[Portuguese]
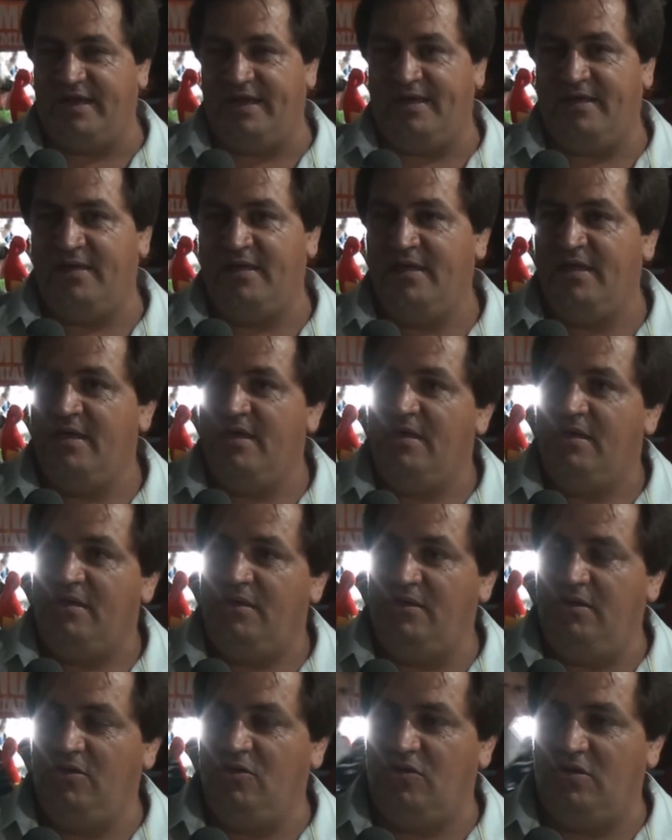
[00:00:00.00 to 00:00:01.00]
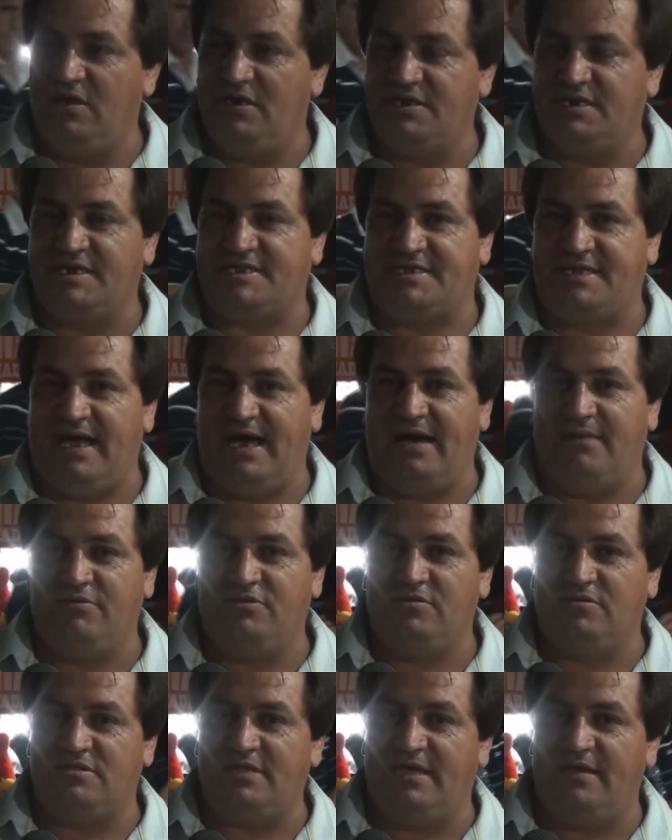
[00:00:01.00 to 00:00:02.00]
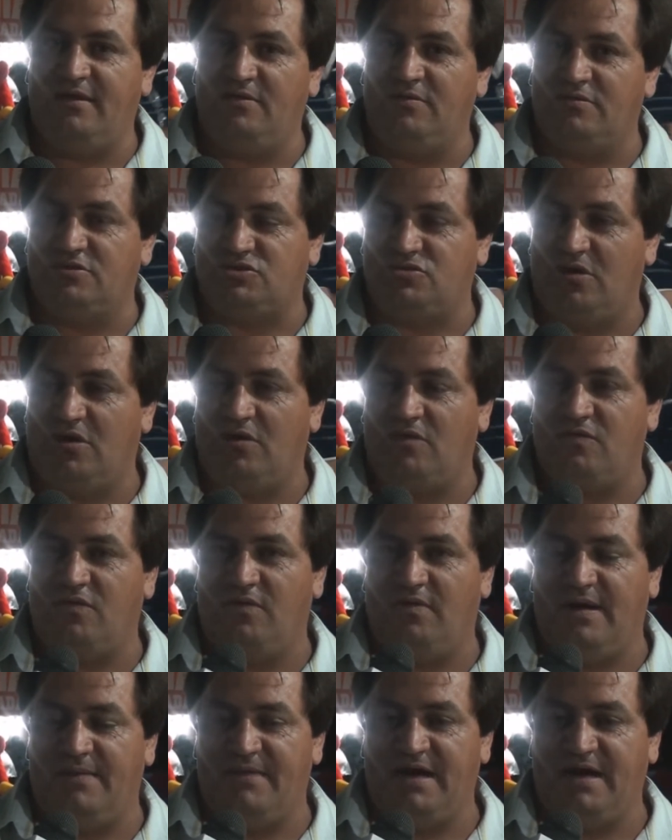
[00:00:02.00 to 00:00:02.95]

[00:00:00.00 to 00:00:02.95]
né? E hoje, sábado, tem um show com o